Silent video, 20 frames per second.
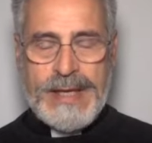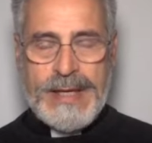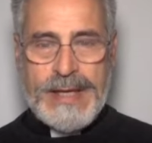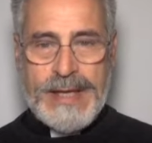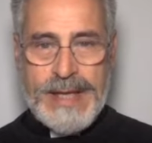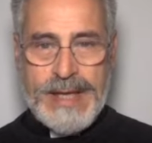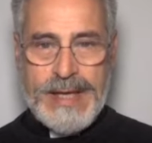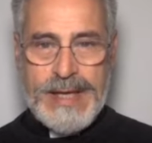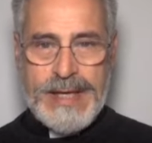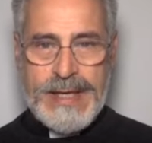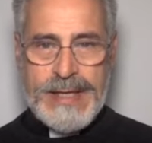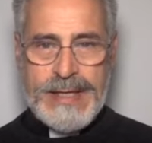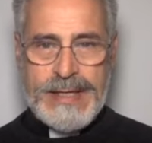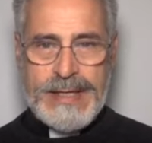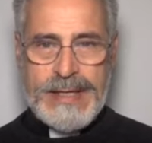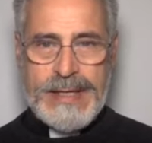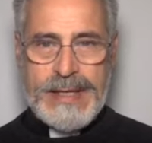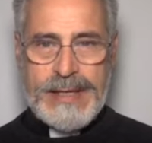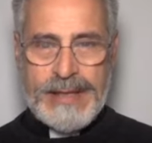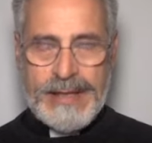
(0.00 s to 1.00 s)
che
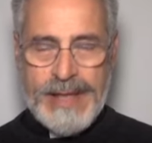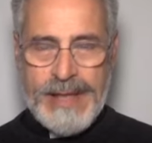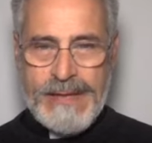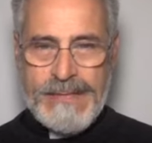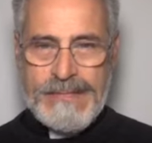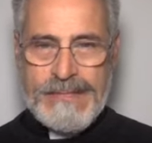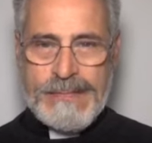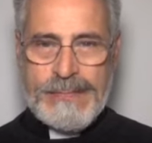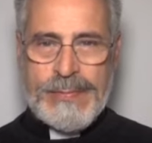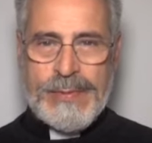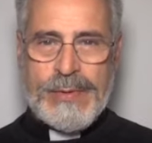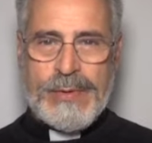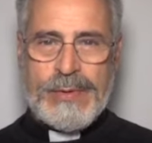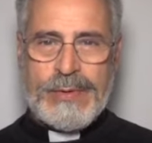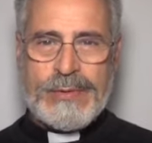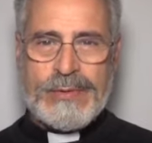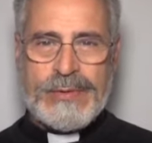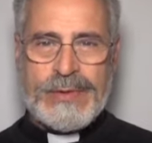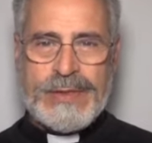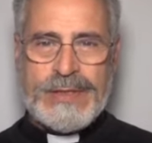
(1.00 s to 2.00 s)
il
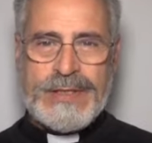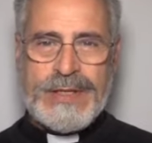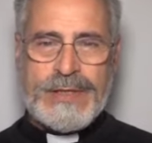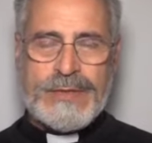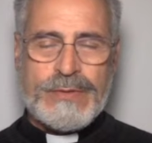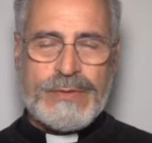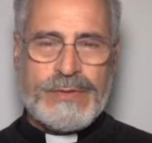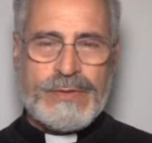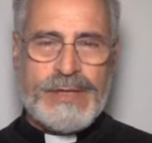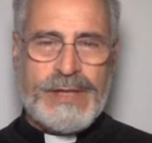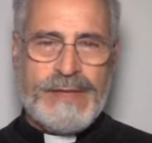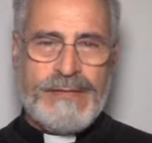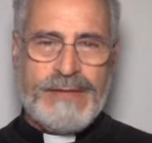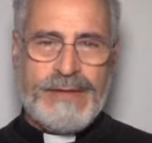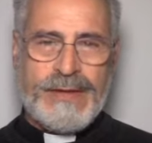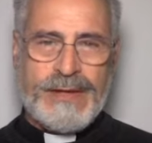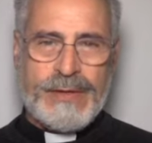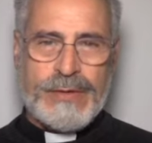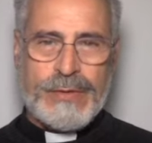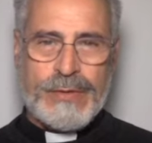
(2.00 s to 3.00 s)
tempo di Gesù deve
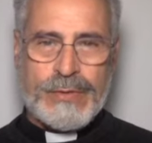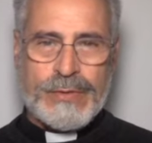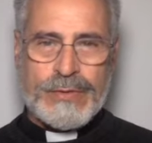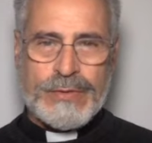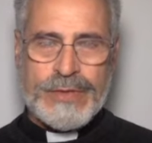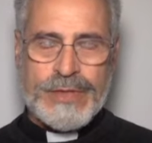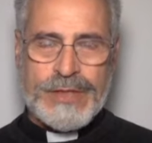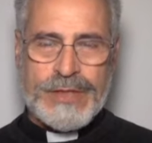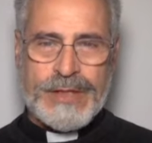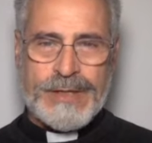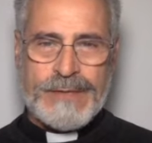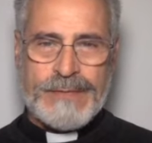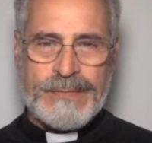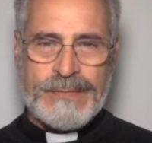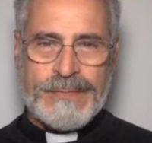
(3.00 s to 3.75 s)
riconoscere